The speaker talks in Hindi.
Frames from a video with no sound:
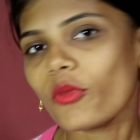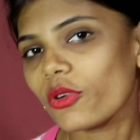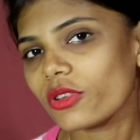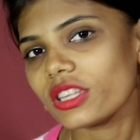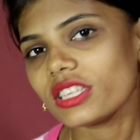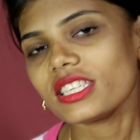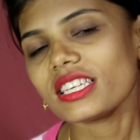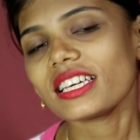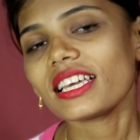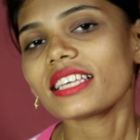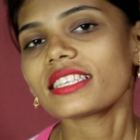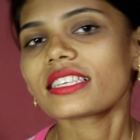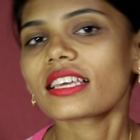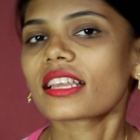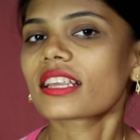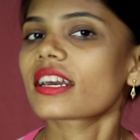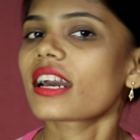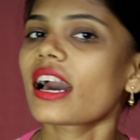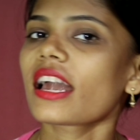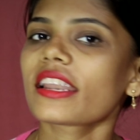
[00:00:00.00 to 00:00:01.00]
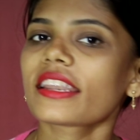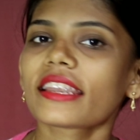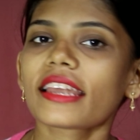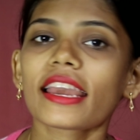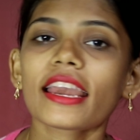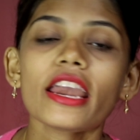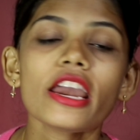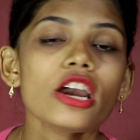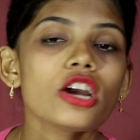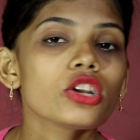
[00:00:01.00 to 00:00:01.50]
मोदी जी की सरकार
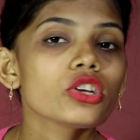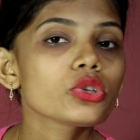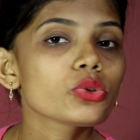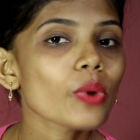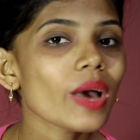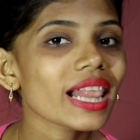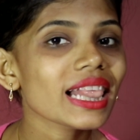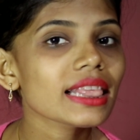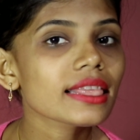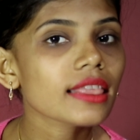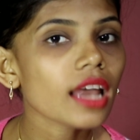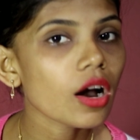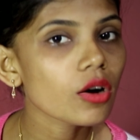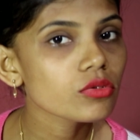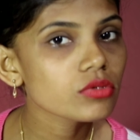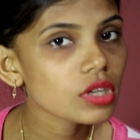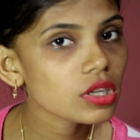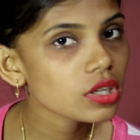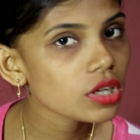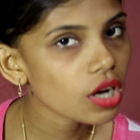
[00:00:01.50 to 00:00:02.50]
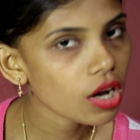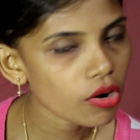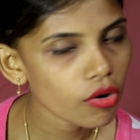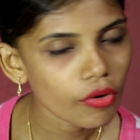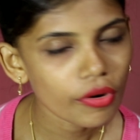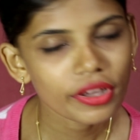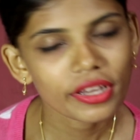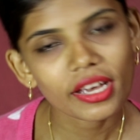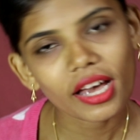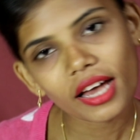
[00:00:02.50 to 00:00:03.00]
ने 12,000
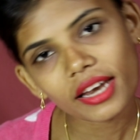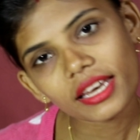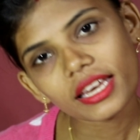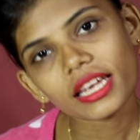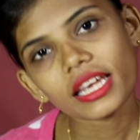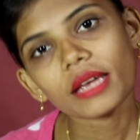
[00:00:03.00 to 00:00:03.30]
करोड़ यानी